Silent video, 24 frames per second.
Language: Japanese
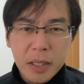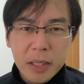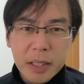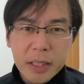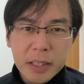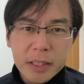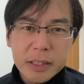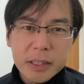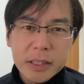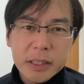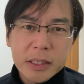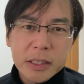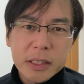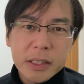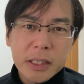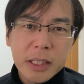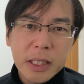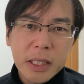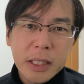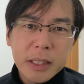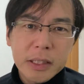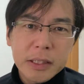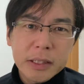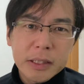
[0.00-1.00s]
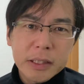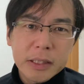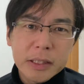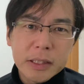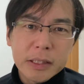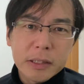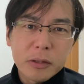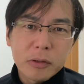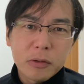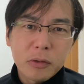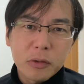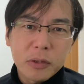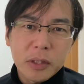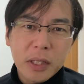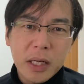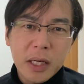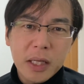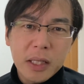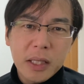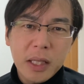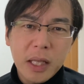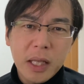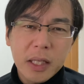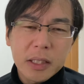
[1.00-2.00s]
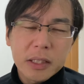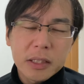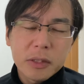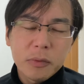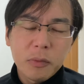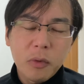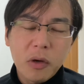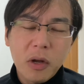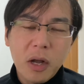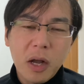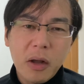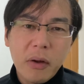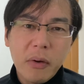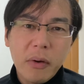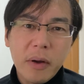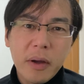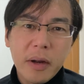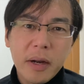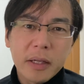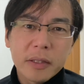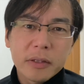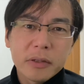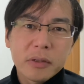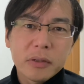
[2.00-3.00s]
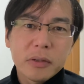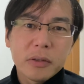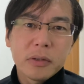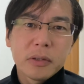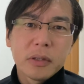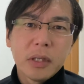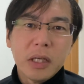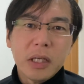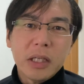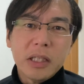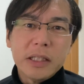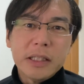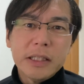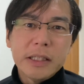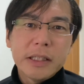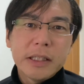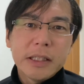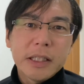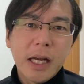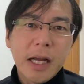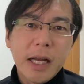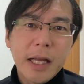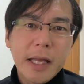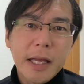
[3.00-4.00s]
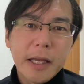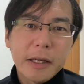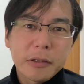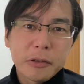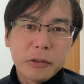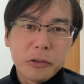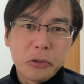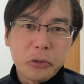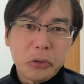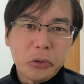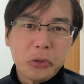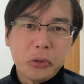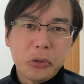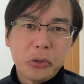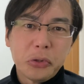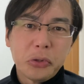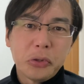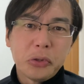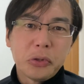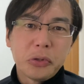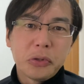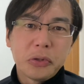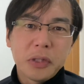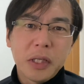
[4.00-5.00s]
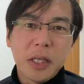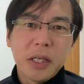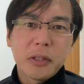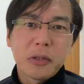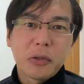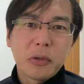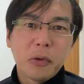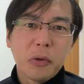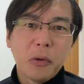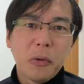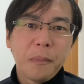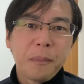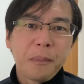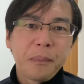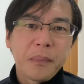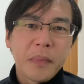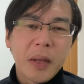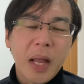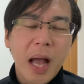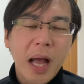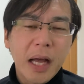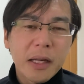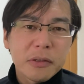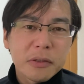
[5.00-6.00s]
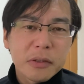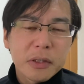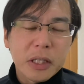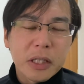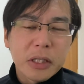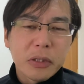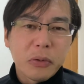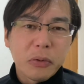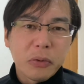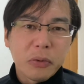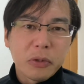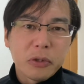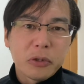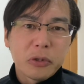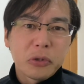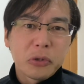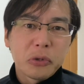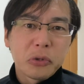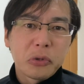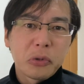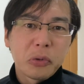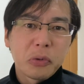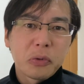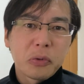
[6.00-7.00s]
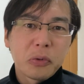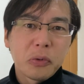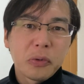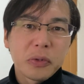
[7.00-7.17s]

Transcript: 震源地とされたにもかかわらず、いち早く、ね、その、ある程度の収束を